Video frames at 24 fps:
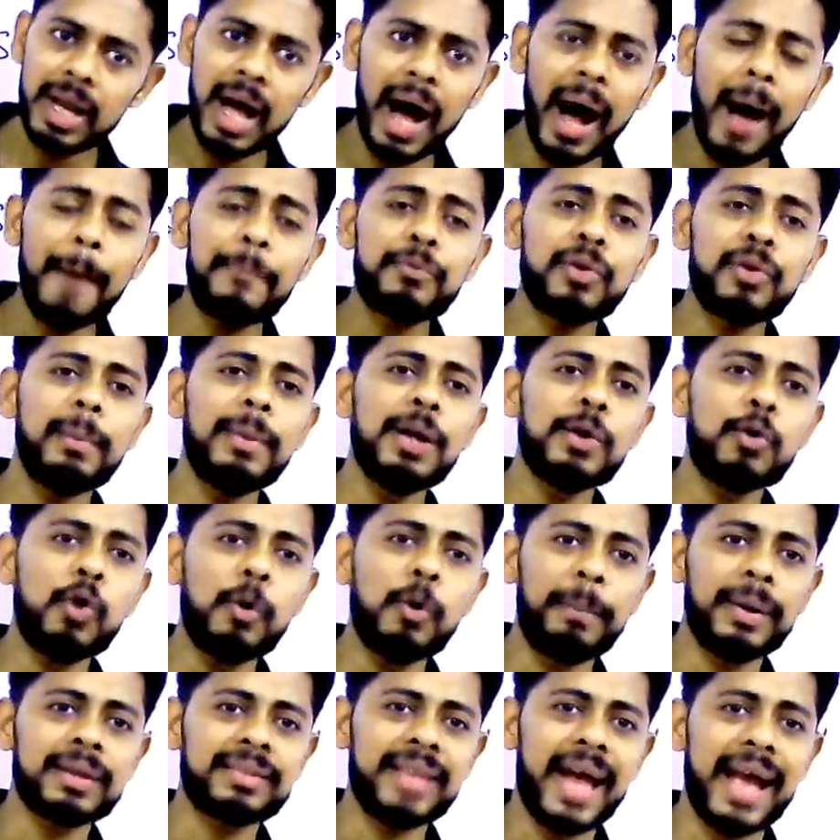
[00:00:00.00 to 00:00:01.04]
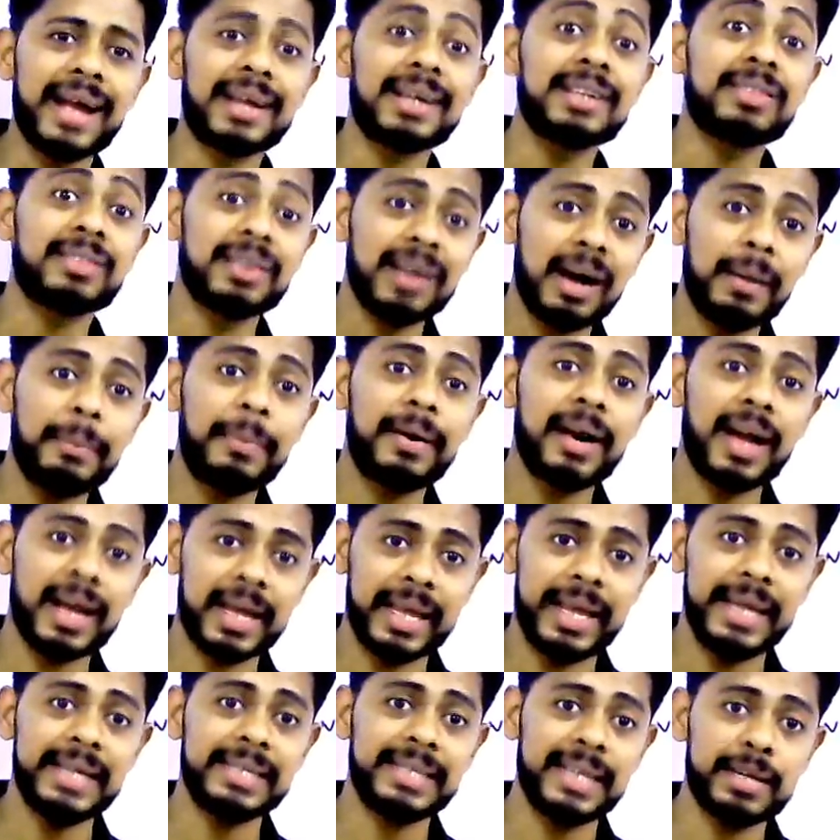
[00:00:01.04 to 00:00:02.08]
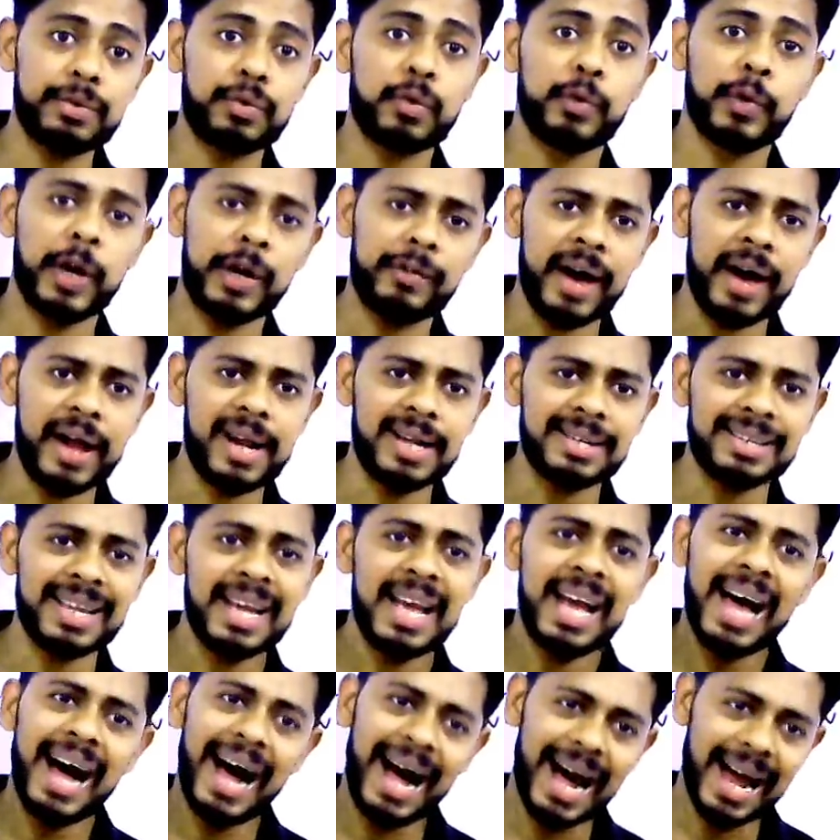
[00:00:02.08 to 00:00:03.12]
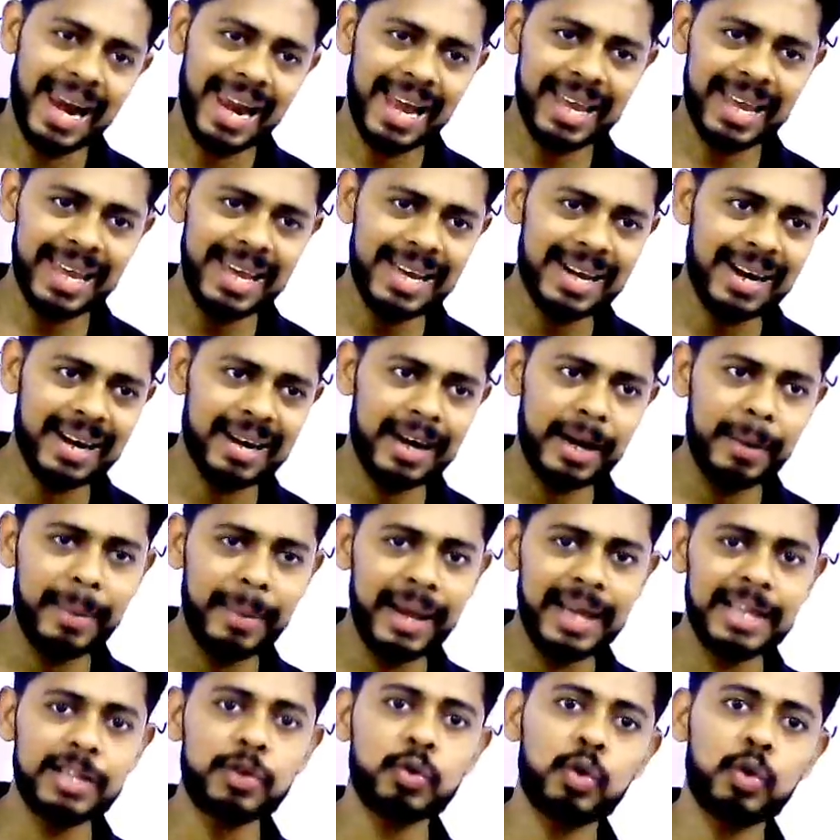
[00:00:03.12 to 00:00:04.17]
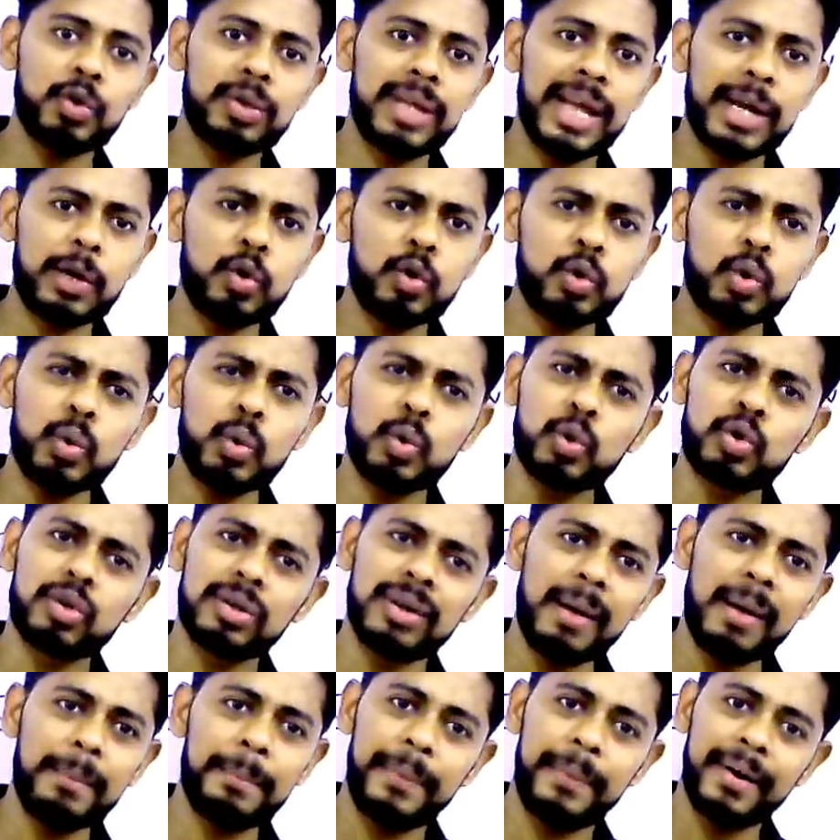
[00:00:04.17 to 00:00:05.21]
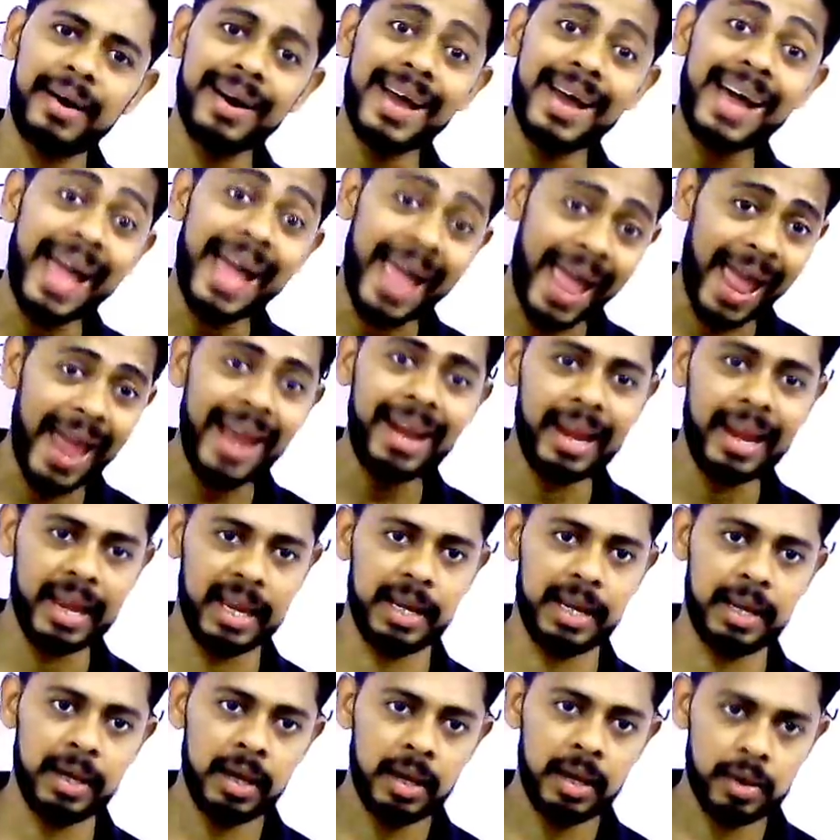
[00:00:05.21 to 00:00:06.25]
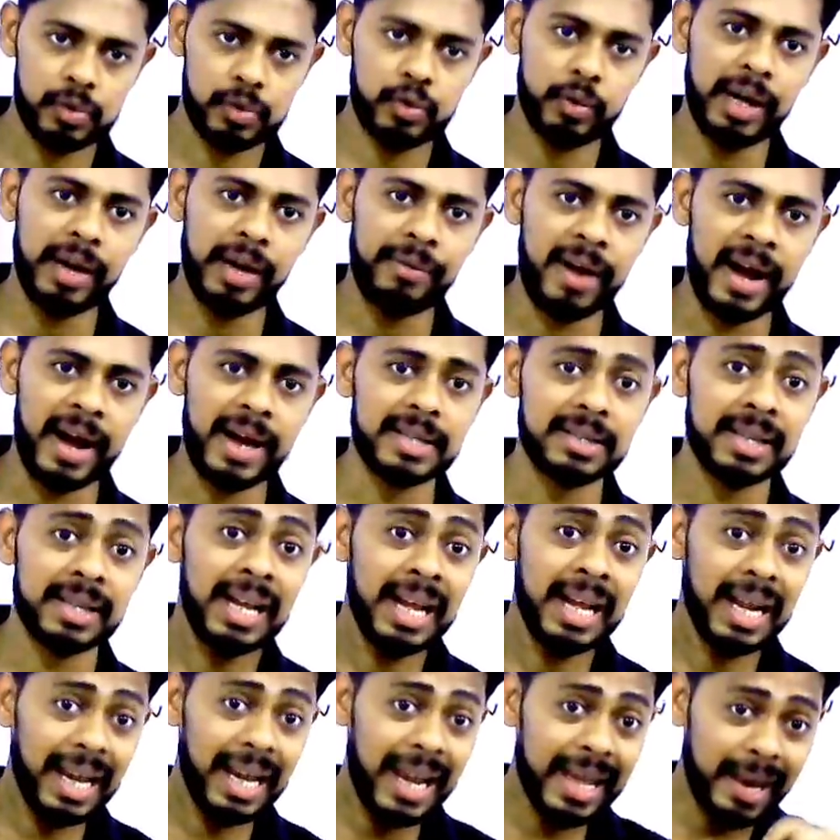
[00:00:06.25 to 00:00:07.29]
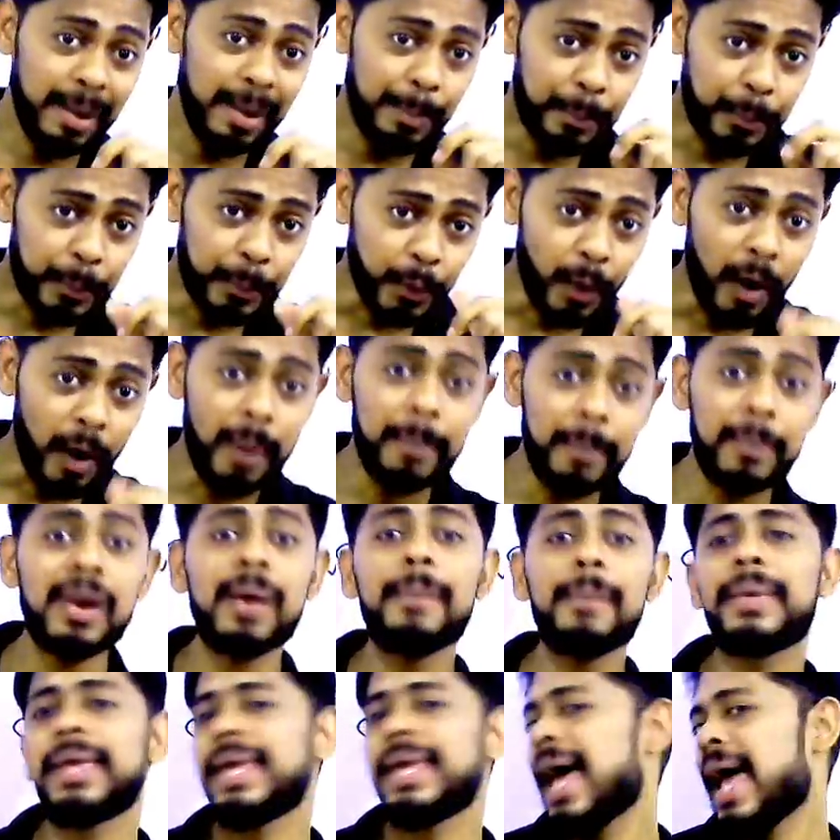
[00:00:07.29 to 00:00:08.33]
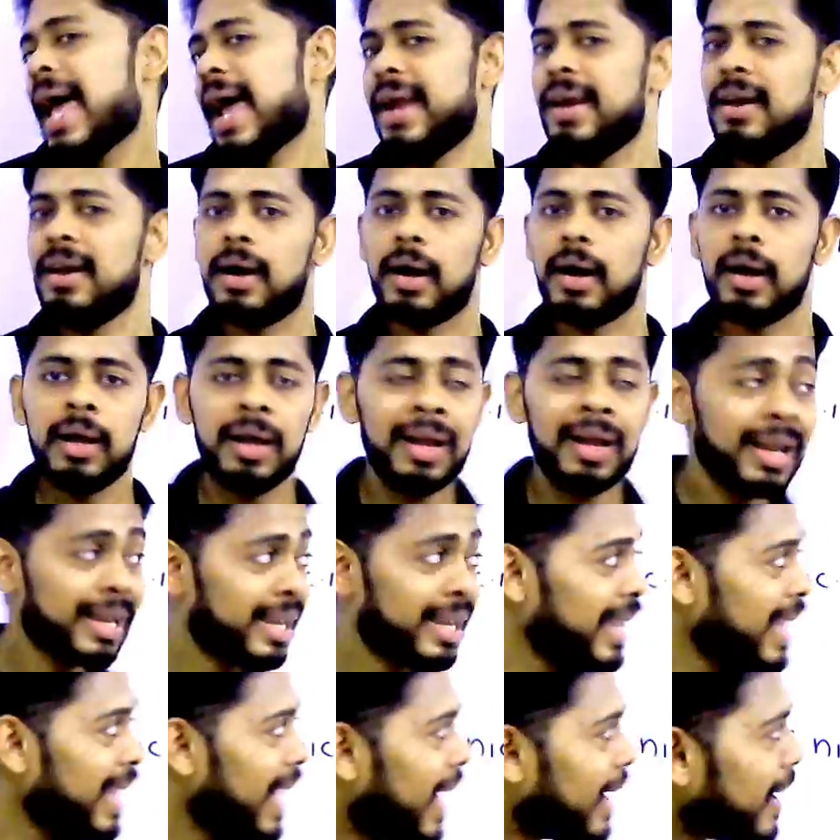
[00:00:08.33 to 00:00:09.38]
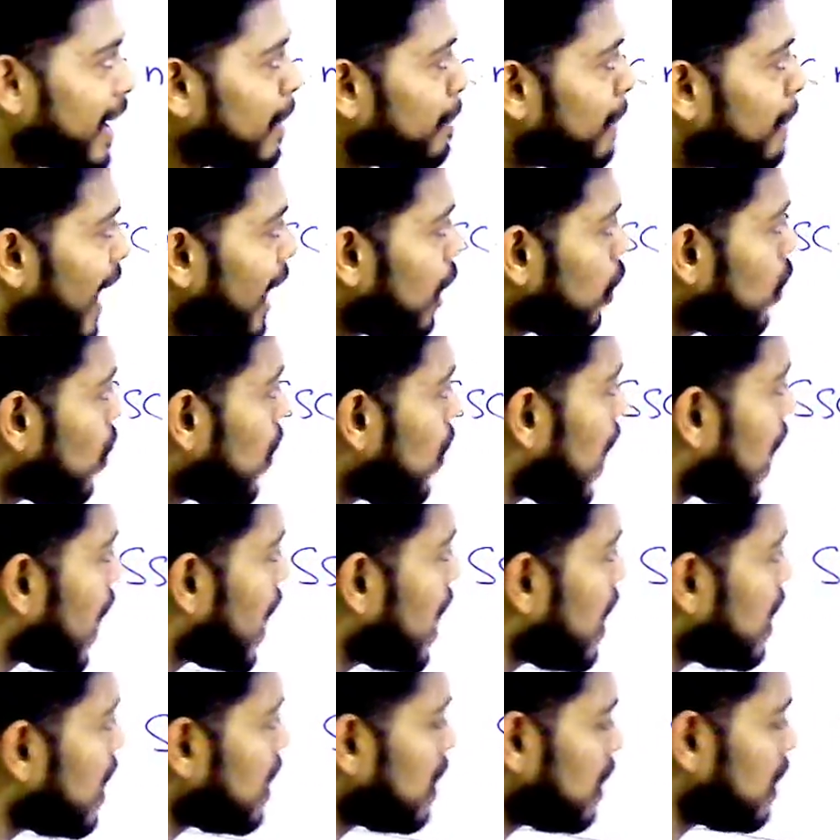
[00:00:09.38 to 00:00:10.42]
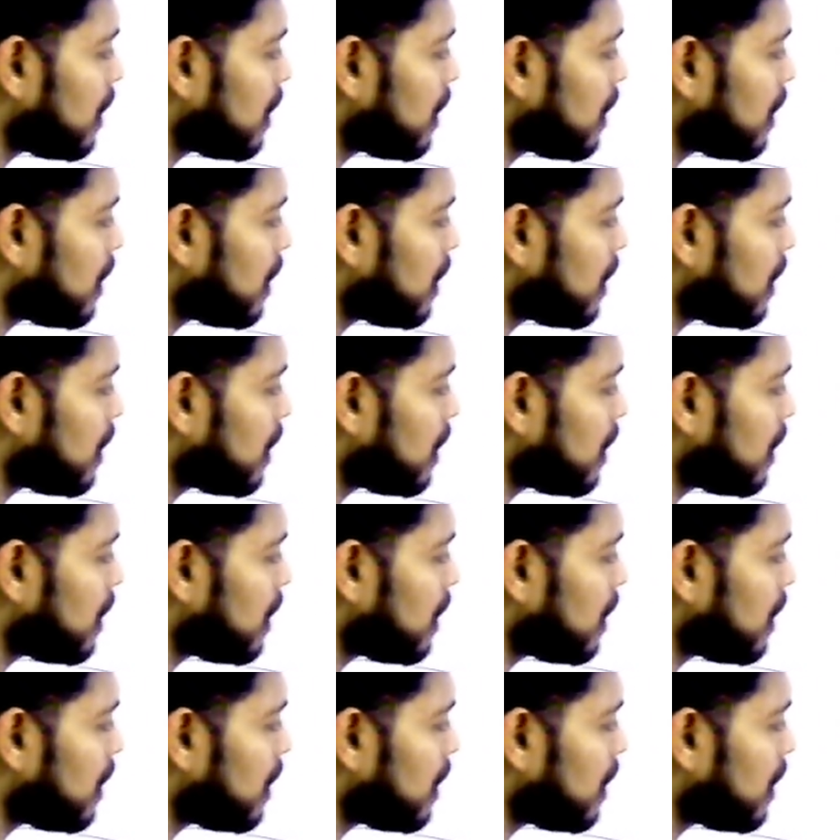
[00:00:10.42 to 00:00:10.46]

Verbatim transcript: आप सभी को पता है कितना बड़ा केस है कोरोना वायरस हालांकि अगर मैं इसको देखूं तो उतना बड़ा है नहीं कोरोना वायरस लेकिन प्रॉब्लम क्या है ना कि अगर मान लो अगर